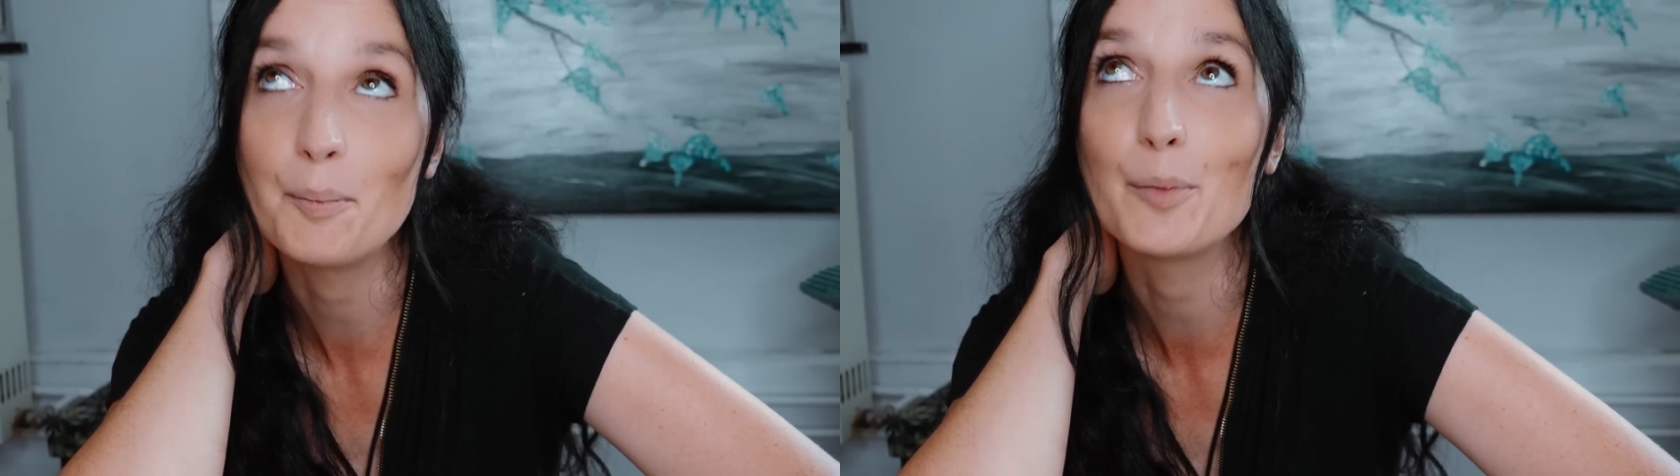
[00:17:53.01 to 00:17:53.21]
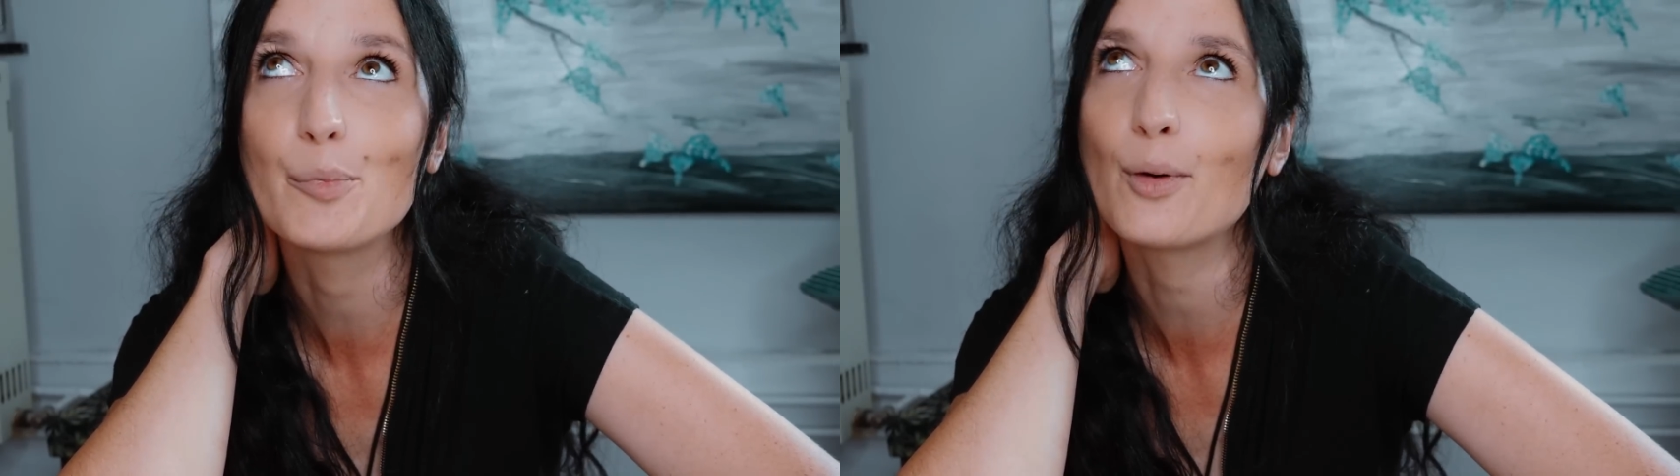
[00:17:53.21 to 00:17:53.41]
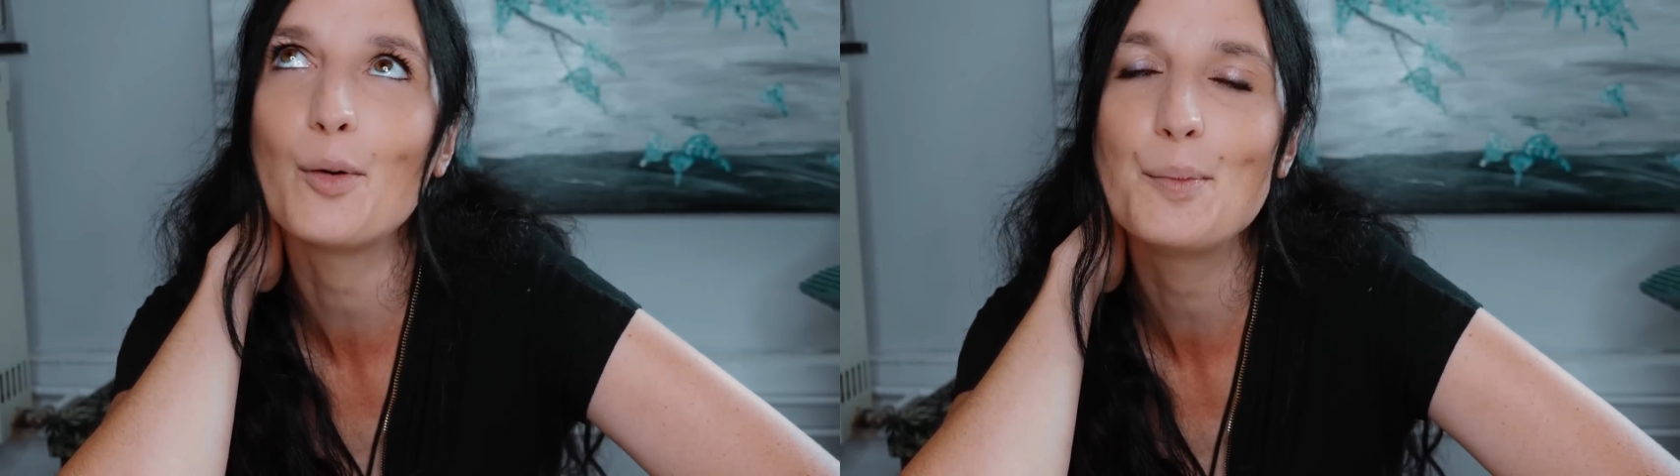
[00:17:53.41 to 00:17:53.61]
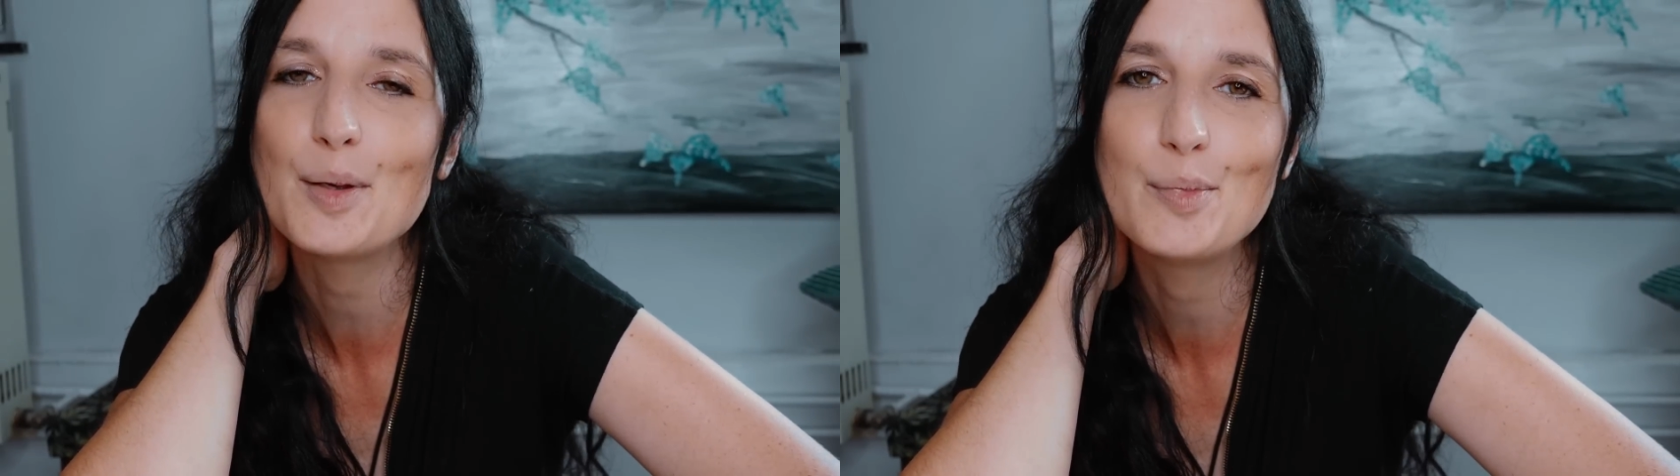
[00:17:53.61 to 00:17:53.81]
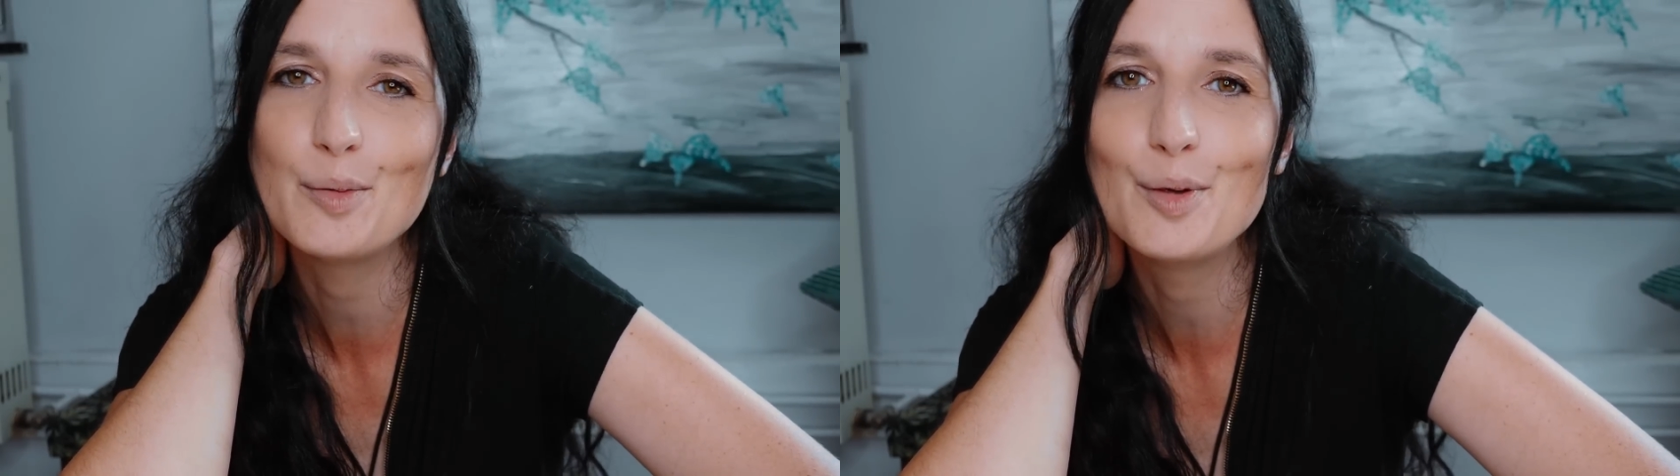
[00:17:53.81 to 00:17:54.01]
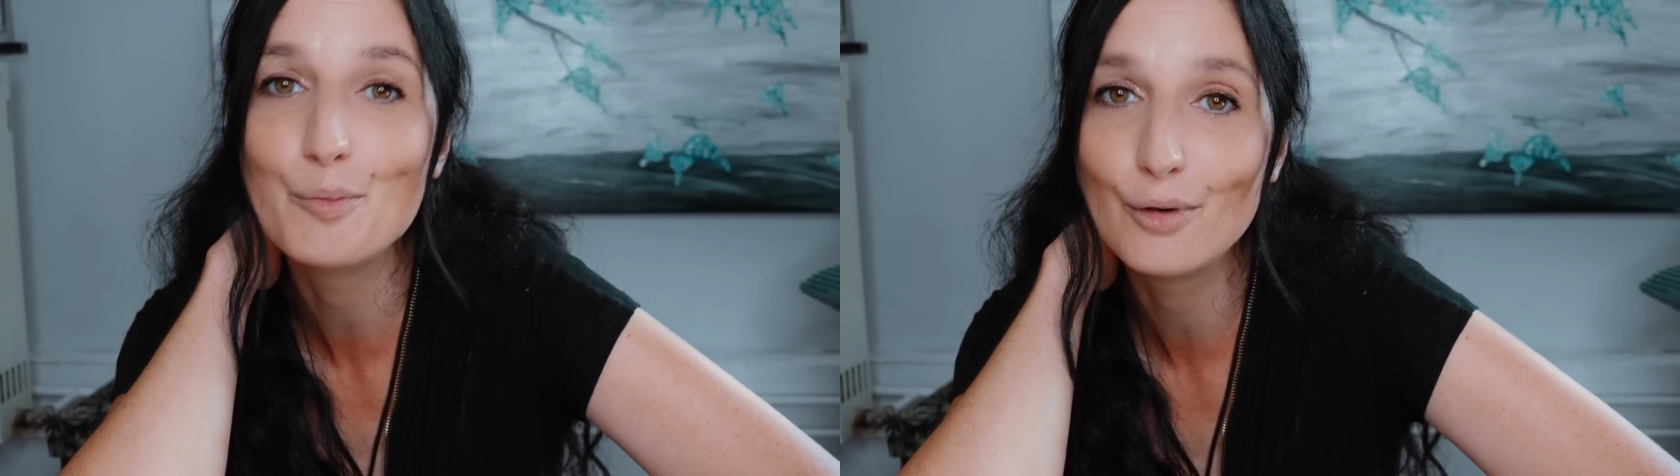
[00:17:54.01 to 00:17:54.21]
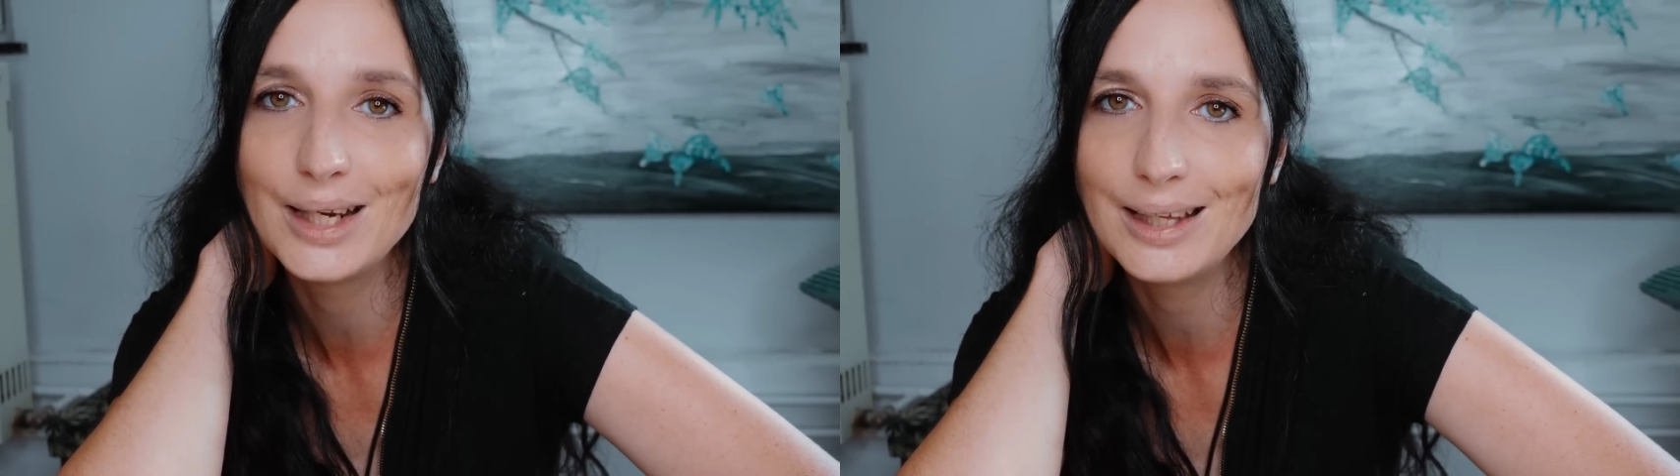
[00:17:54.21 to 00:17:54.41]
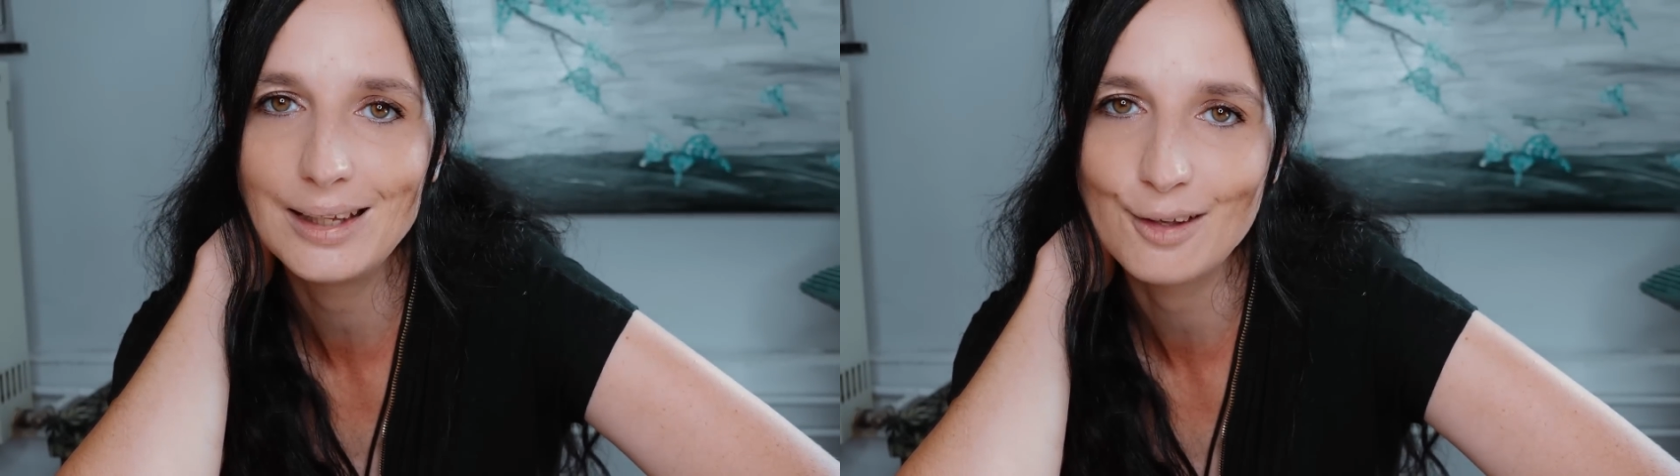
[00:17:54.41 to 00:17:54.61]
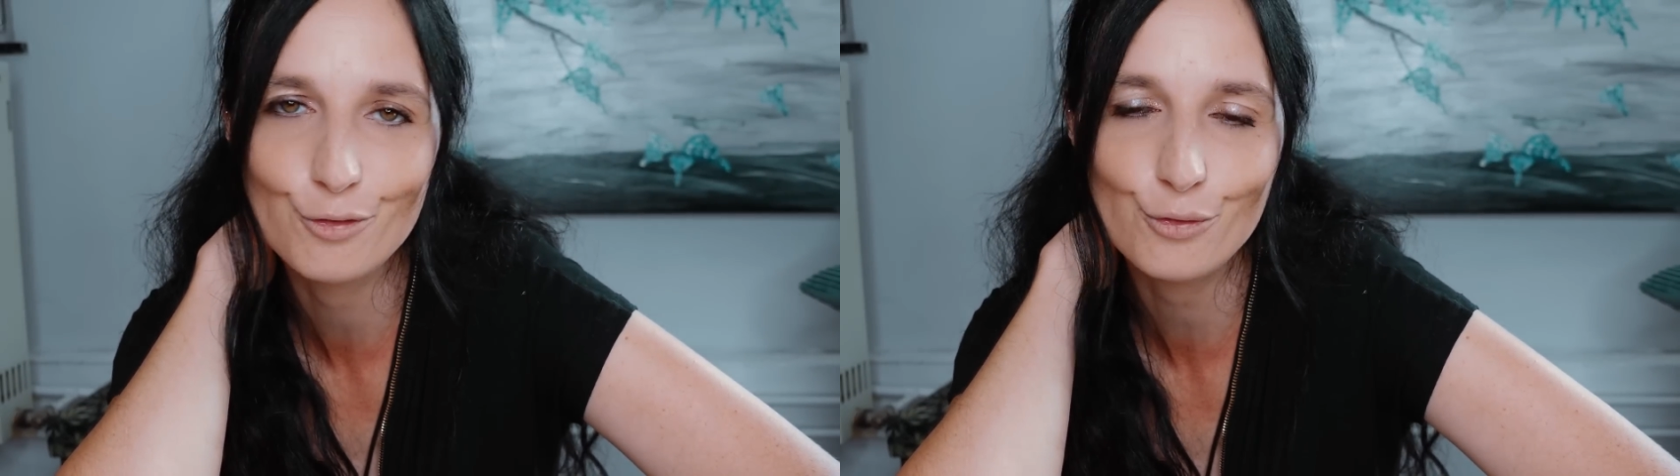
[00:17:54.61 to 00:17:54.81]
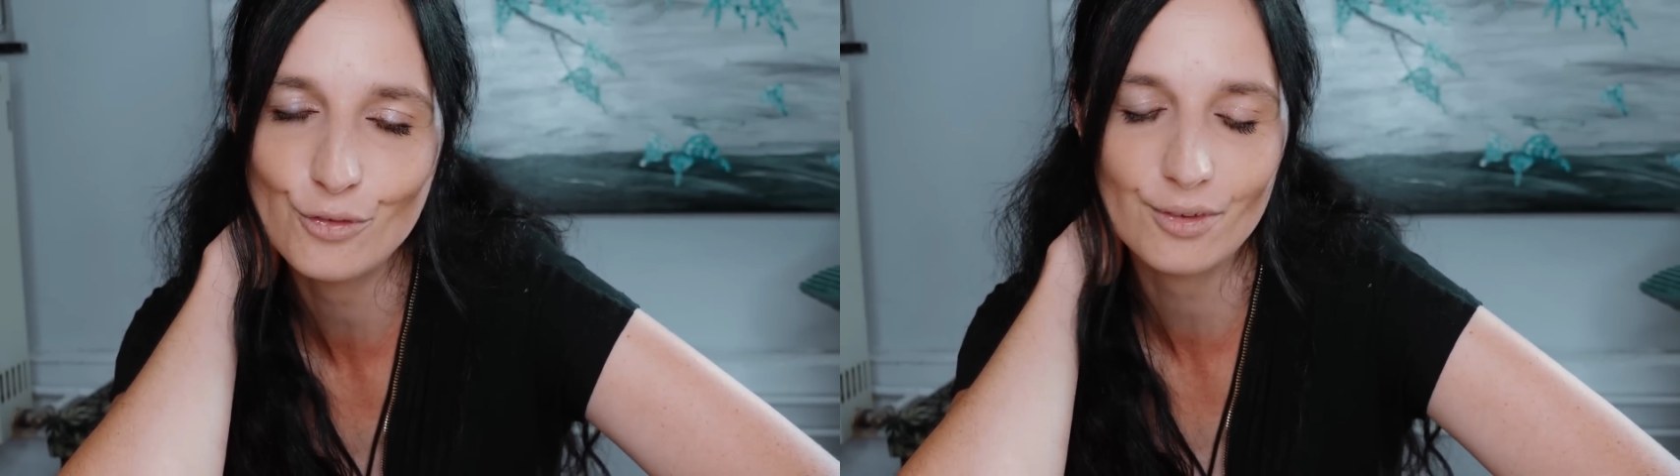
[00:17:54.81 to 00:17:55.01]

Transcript: mes premiers bébés molly et tout,